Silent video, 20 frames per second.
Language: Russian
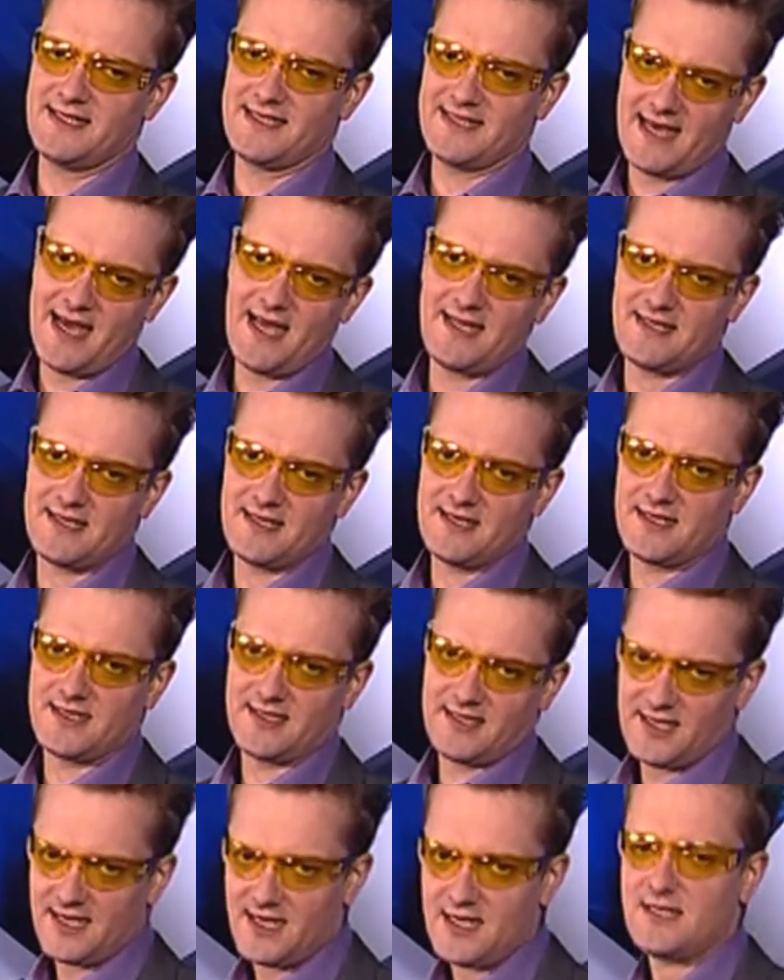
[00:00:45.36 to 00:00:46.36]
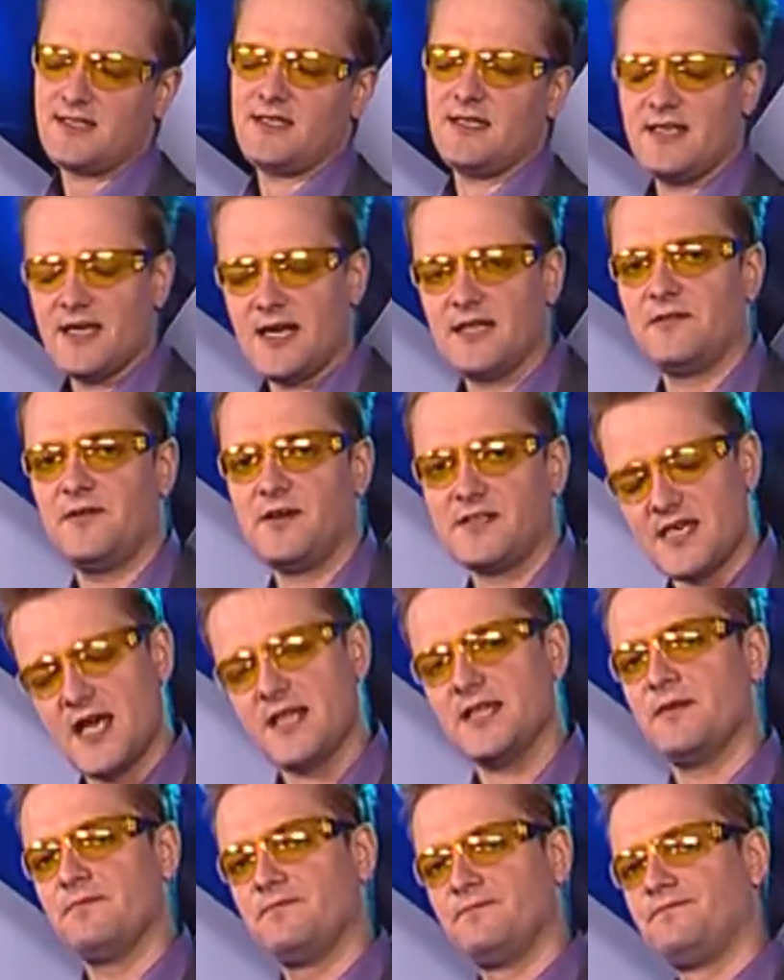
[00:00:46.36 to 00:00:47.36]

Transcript: знать, где сидят фазаны.